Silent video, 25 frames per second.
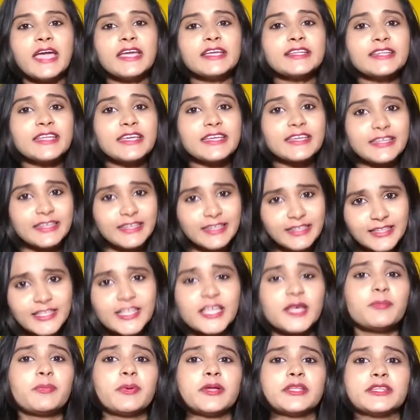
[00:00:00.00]
అయితే ఈ
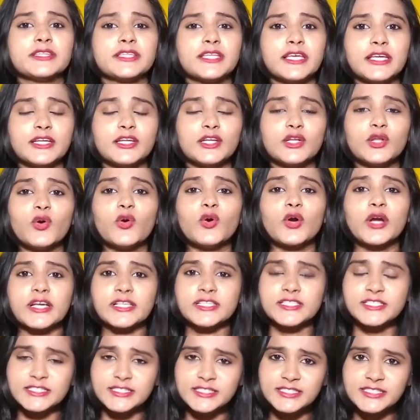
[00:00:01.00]
నేపథ్యంలో
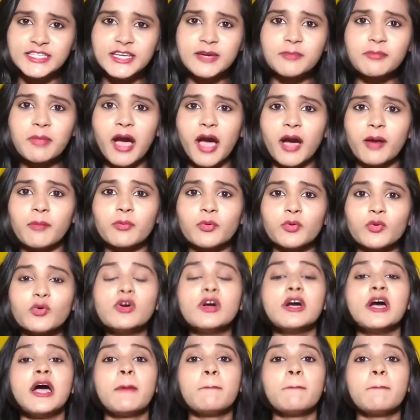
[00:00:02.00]
ఒక చిన్న బాబు